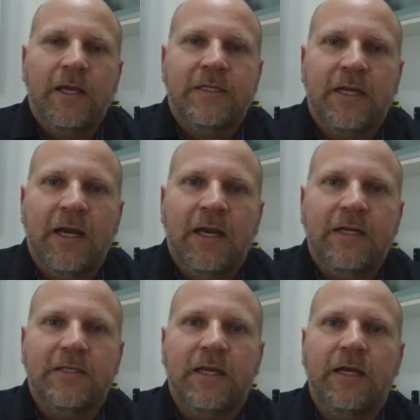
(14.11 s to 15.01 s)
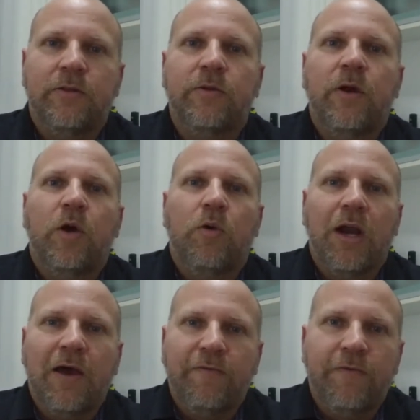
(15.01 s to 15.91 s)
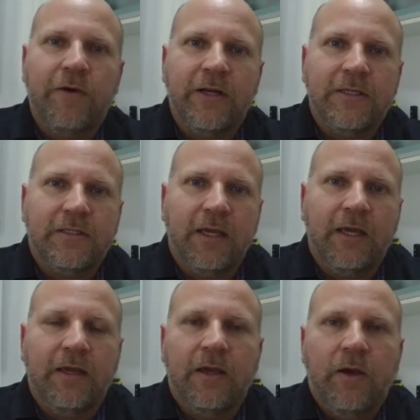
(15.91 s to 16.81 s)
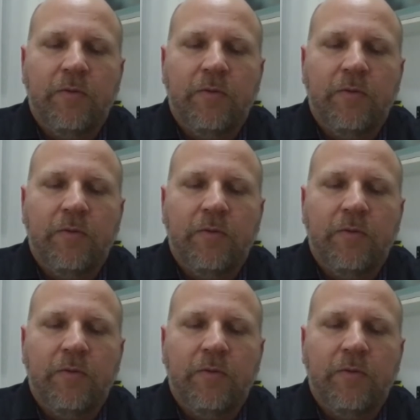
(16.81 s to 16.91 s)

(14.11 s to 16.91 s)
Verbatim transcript: será realizado o Lá Fora Steak,